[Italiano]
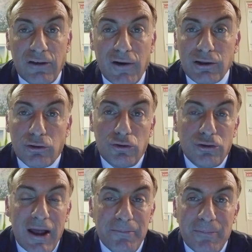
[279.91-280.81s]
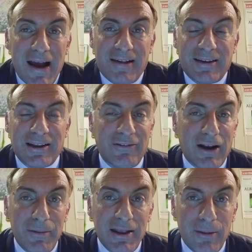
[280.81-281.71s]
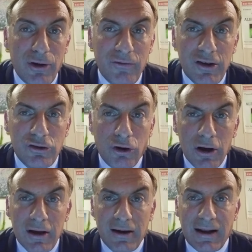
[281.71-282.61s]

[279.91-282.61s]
di fatto non è mai stata veramente, a mio avviso,